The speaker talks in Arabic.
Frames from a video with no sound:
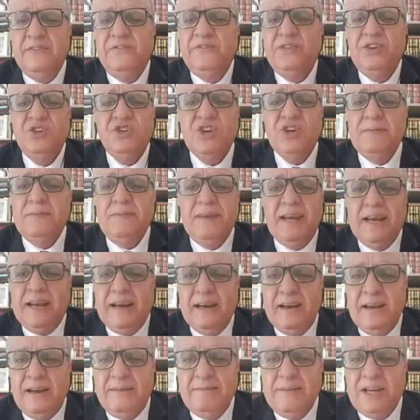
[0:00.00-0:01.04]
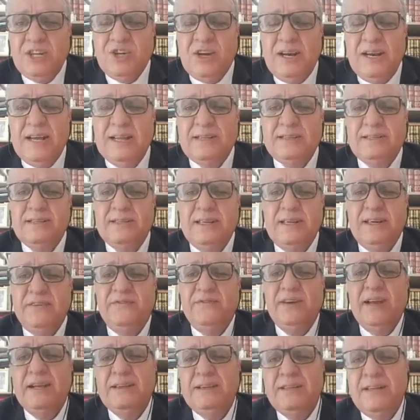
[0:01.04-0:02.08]
في جميع المجالات يعني
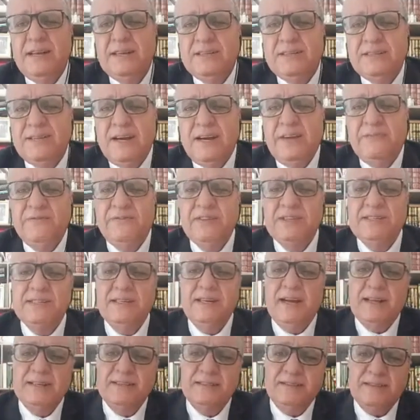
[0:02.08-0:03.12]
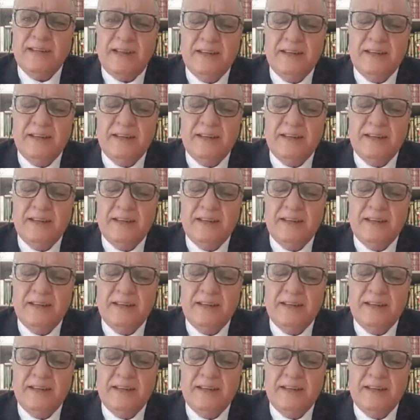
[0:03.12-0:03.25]
في الهندسه في صناعه